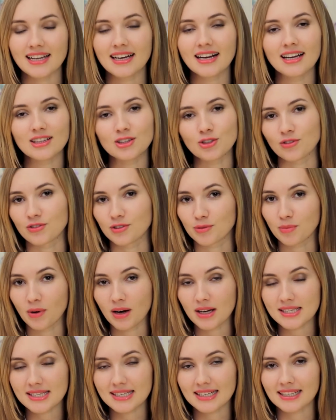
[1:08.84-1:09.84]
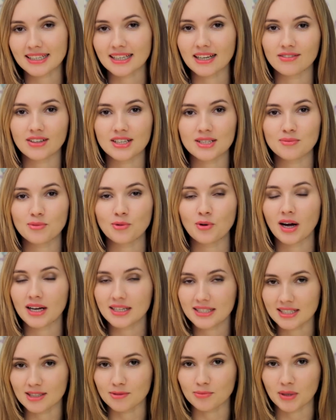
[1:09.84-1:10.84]
Для готовой базы я возьму
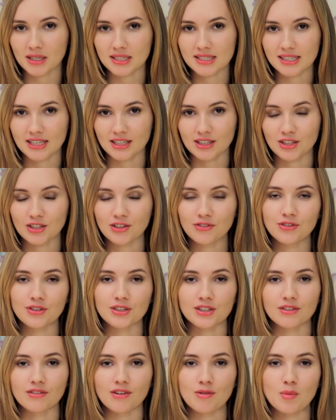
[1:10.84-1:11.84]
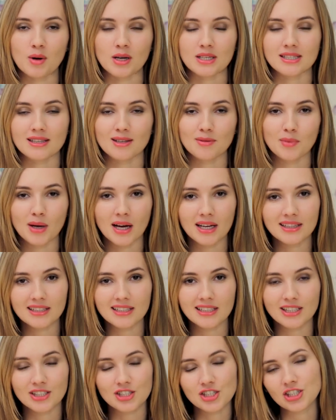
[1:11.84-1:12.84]
1% эфирного масла
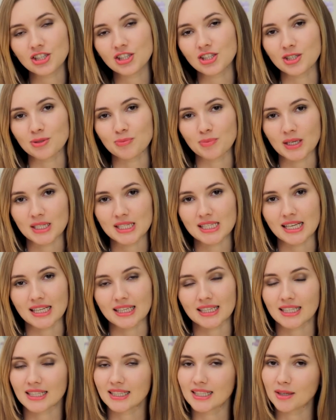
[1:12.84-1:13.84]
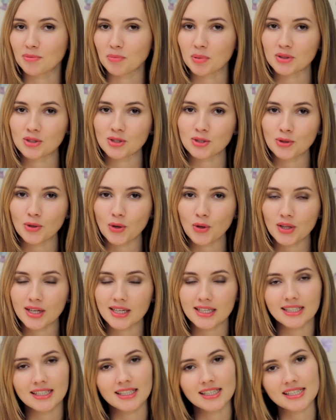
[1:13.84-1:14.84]
мяты, 4%
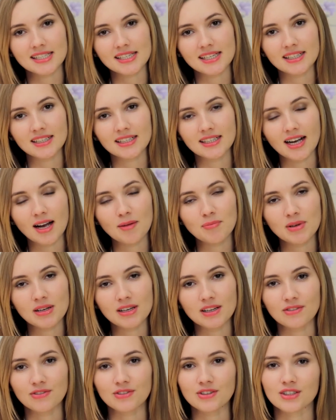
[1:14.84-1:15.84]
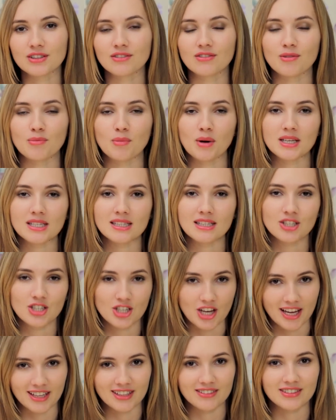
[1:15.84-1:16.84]
депантенола и несколько капель эфирного масла
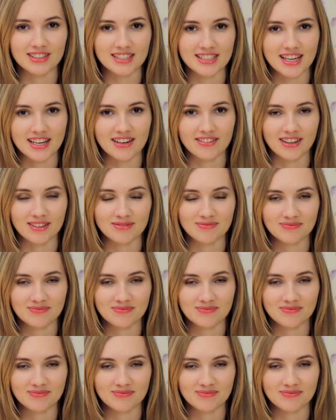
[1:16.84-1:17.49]
чайного дерева.